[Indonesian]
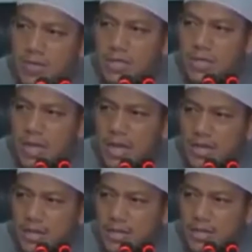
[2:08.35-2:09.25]
ustadz yang
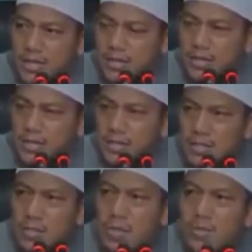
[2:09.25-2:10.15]
hadir
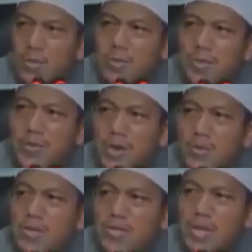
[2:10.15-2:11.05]
untuk memimpin
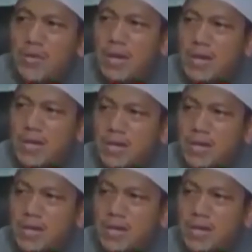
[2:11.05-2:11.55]
doa bersama.